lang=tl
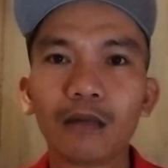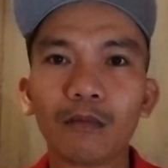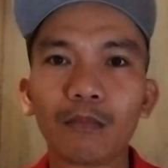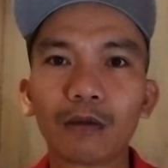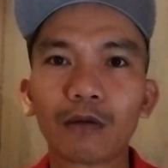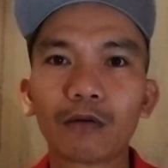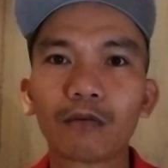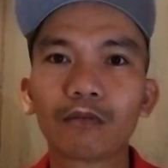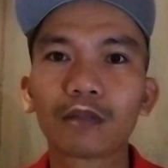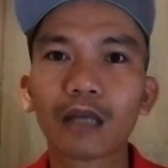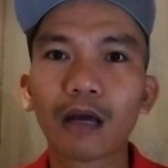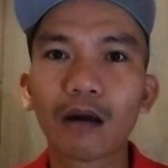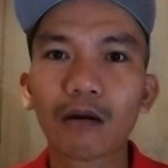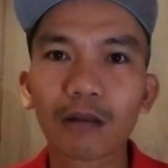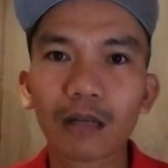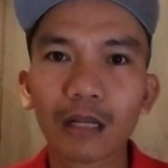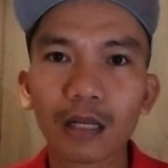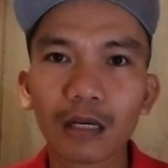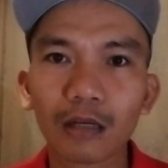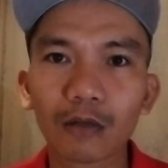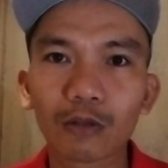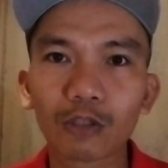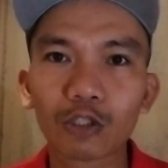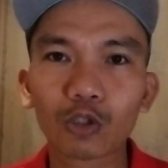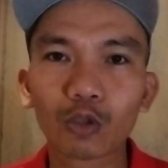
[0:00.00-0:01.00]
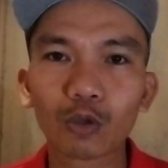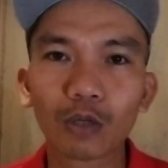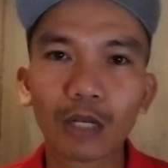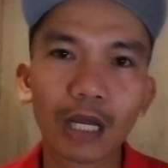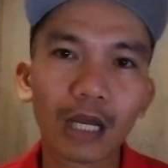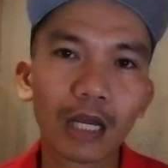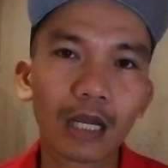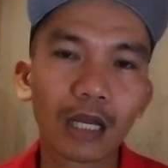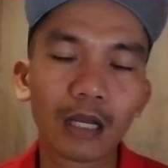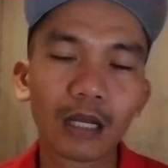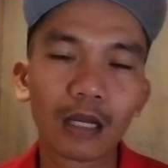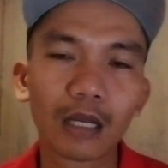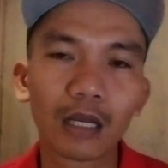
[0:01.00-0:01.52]
Meron tao na gusto
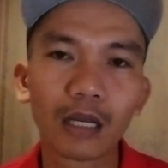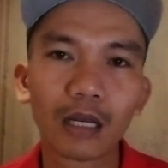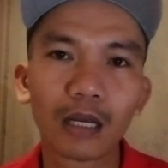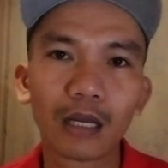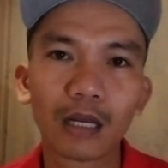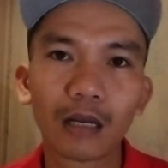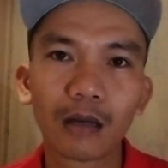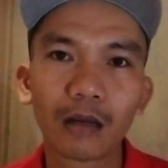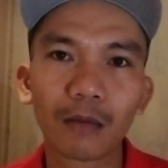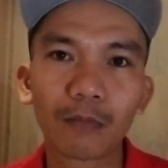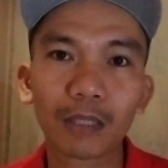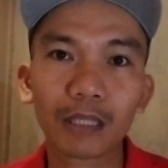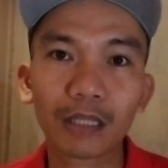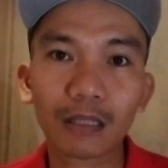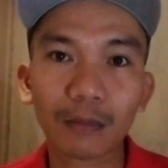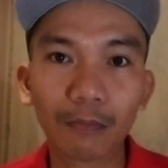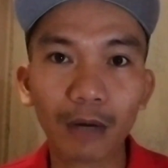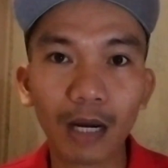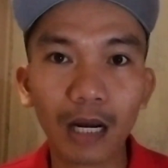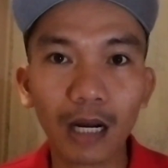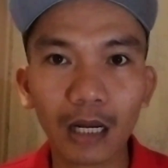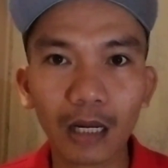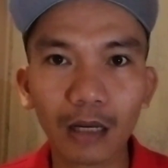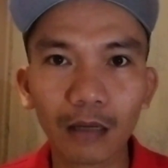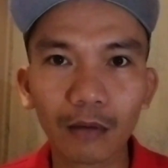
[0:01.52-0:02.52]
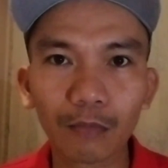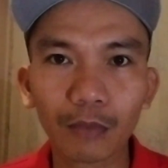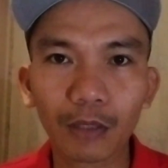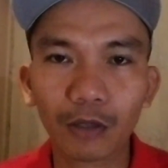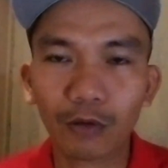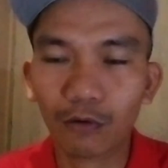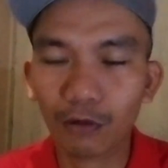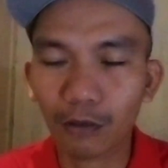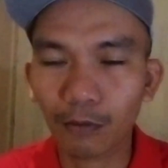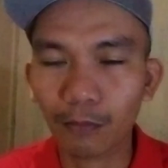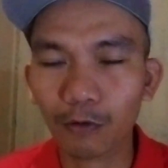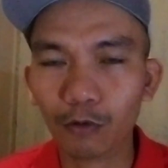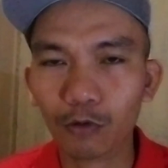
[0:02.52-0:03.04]
na matabang.
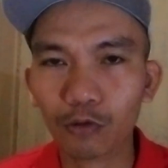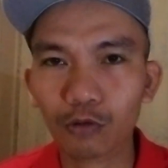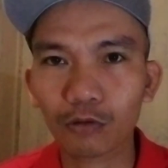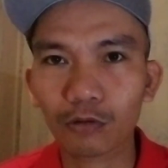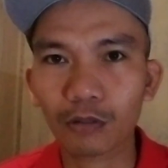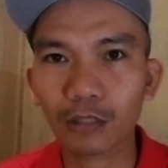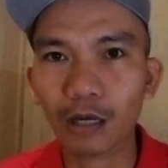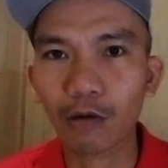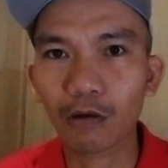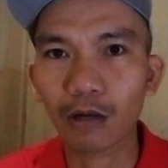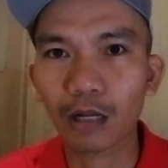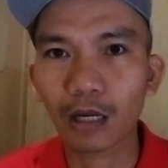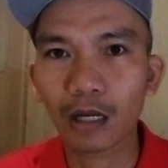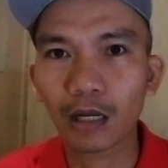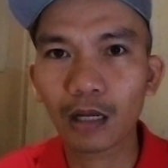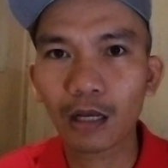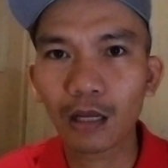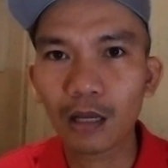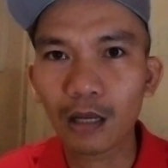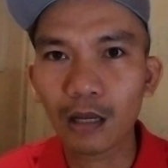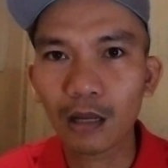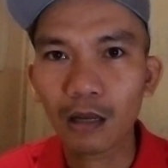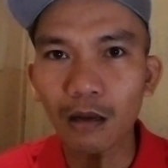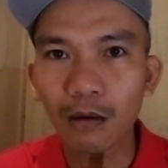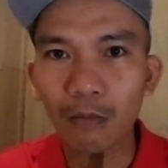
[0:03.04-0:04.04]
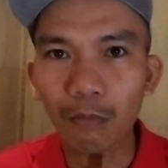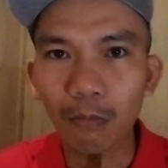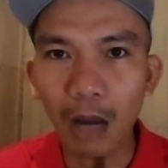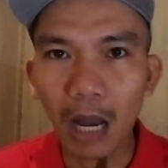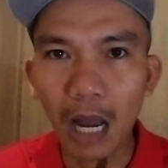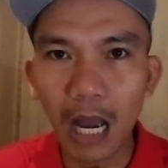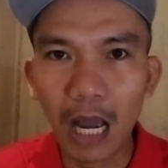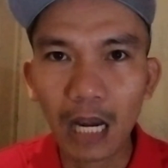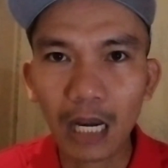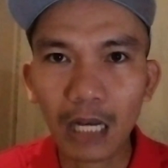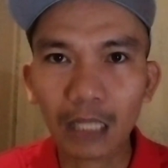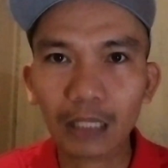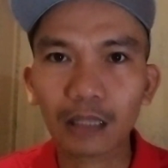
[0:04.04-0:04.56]
Meron naman gustong tao na
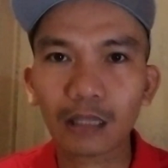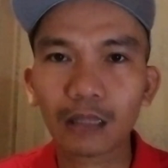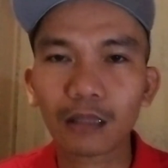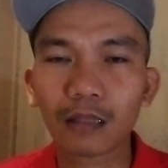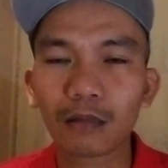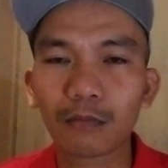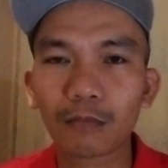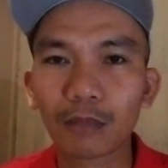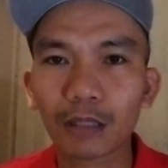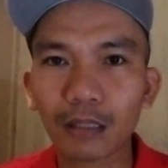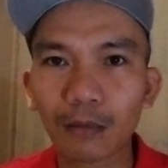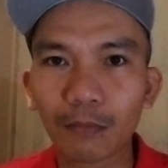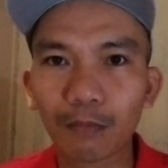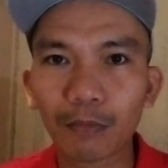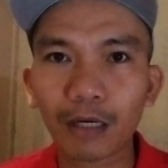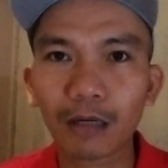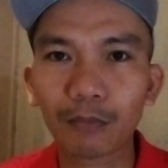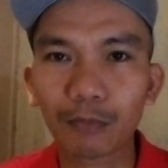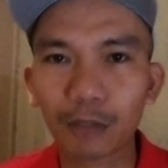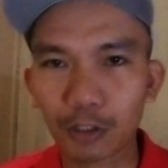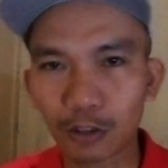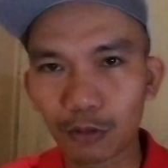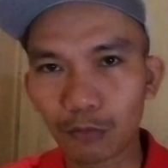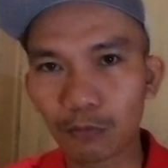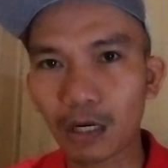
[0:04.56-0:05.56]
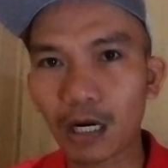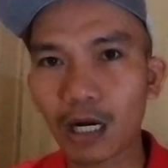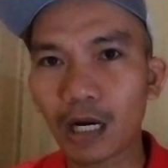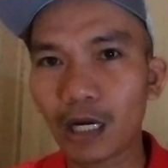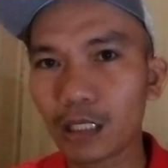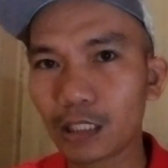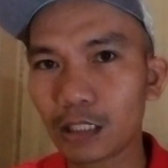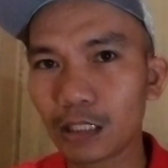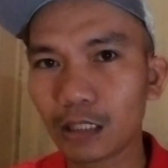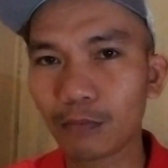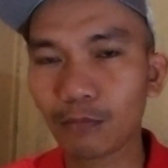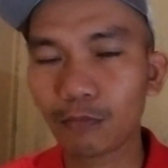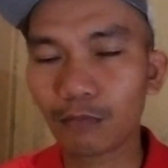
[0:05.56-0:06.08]
maalat, matabang, medyo
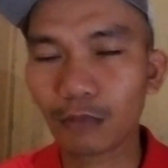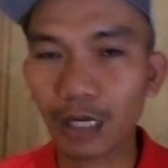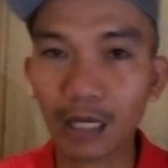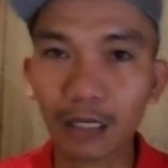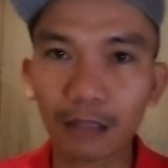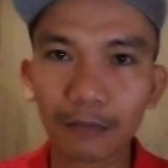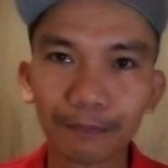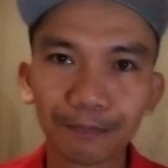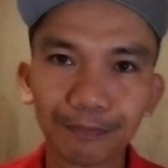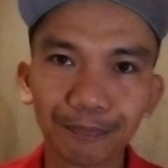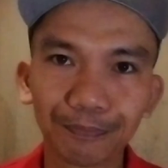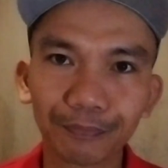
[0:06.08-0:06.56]
maasim. Yan.